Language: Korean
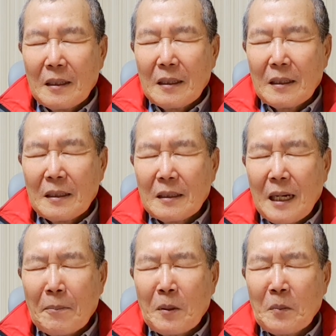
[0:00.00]
아,
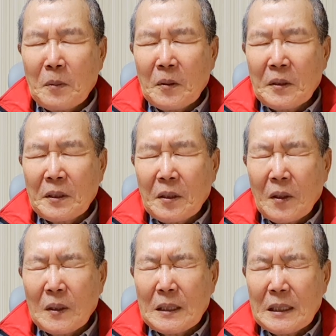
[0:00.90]
안맛 보는
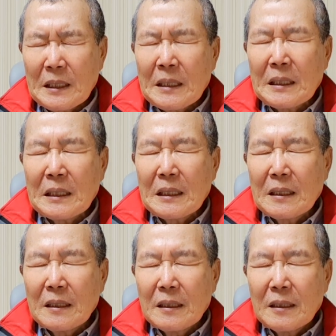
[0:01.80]
거린이
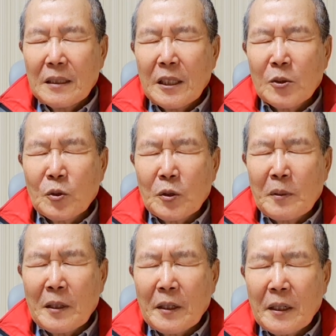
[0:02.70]

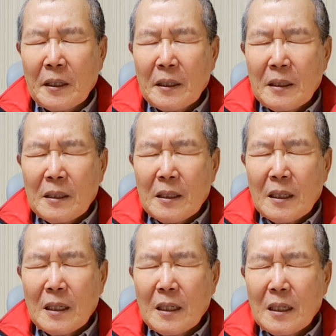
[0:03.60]
예수님에게
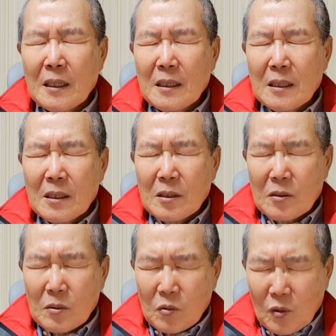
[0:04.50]
아,
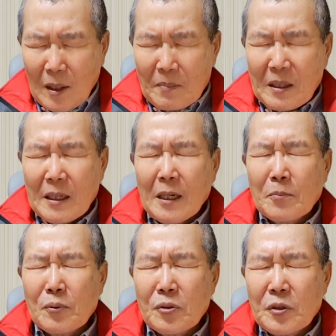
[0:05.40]

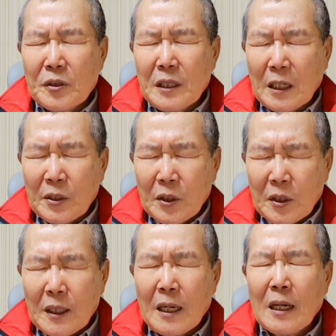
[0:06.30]
구합니다. 불쌍히
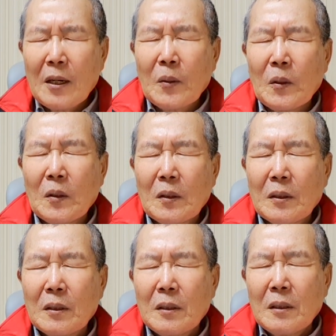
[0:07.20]
여겨달라고.
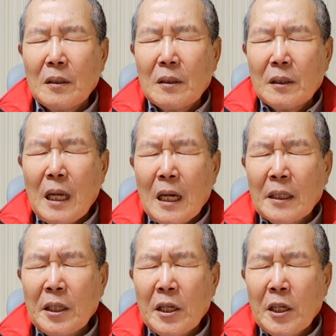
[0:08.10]
내가
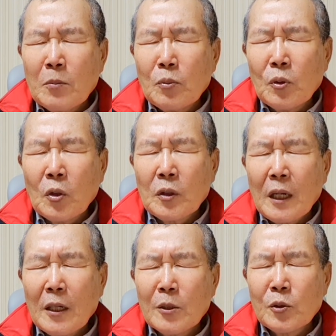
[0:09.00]
내게
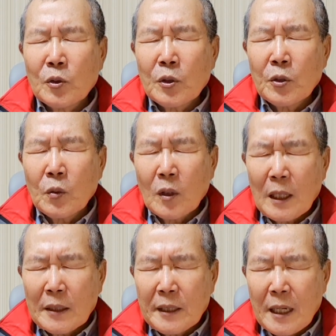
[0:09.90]
무엇하여 주기를
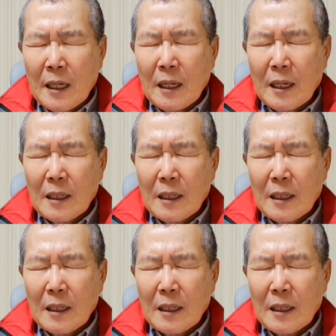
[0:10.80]
원하느냐